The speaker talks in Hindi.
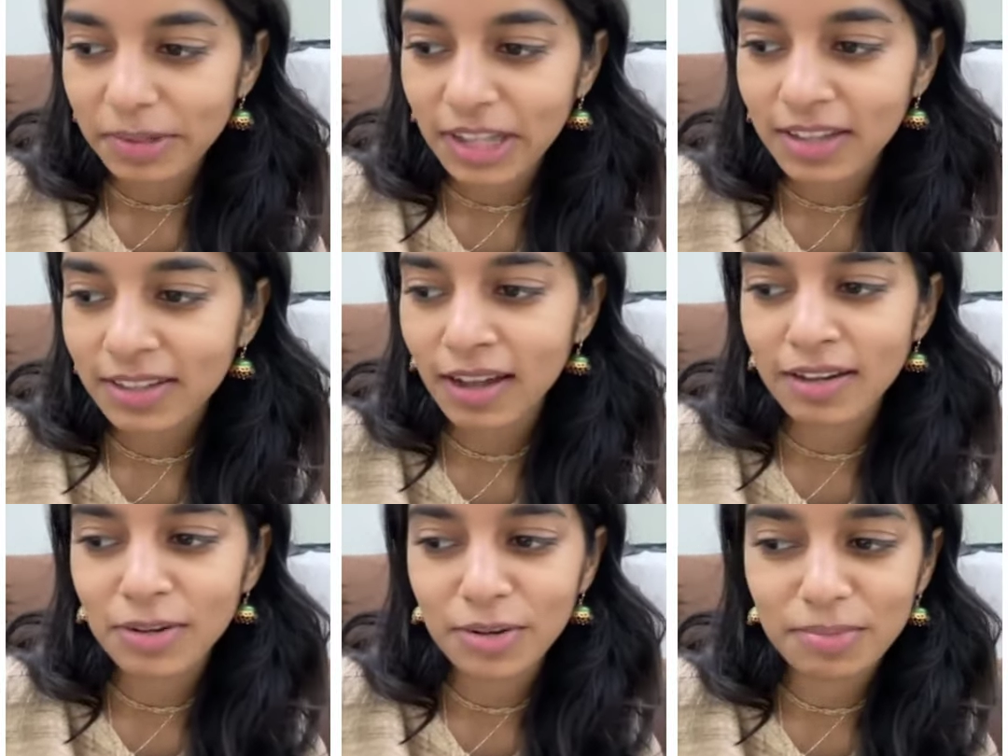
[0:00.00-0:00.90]

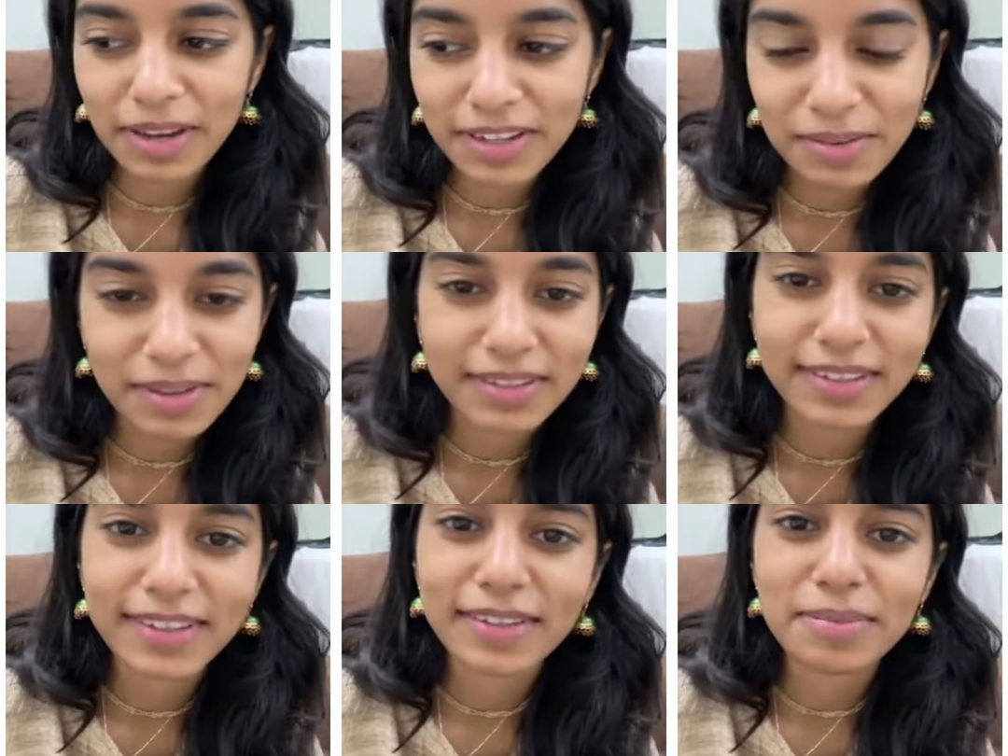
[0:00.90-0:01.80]
पदाधिकारी लोग बैठे हुए
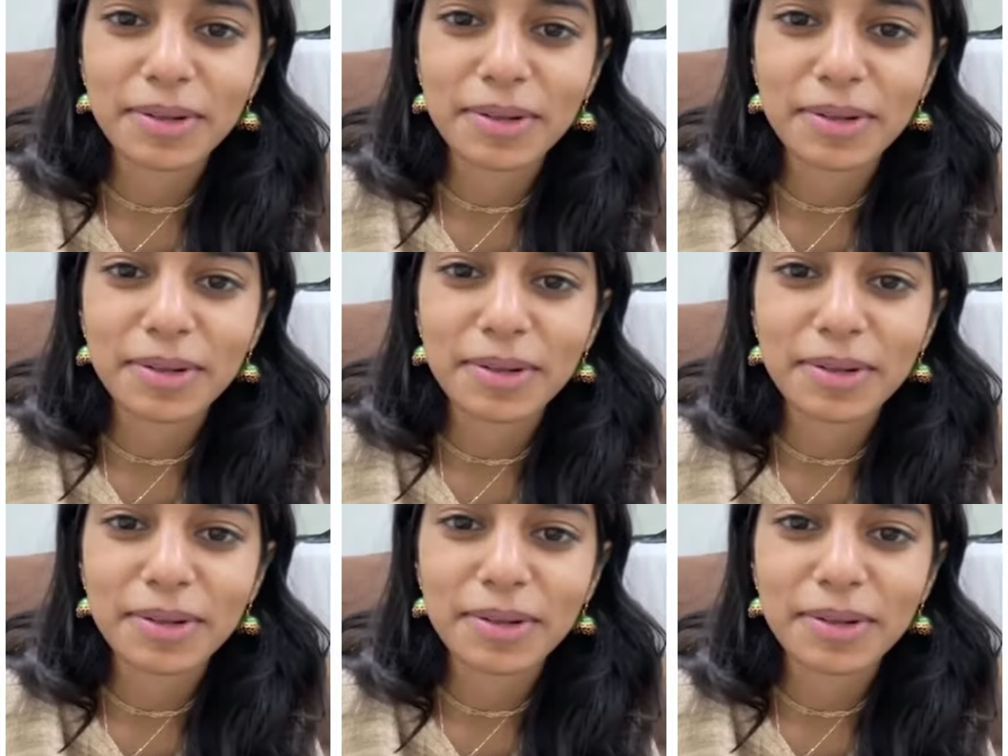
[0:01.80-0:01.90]
थे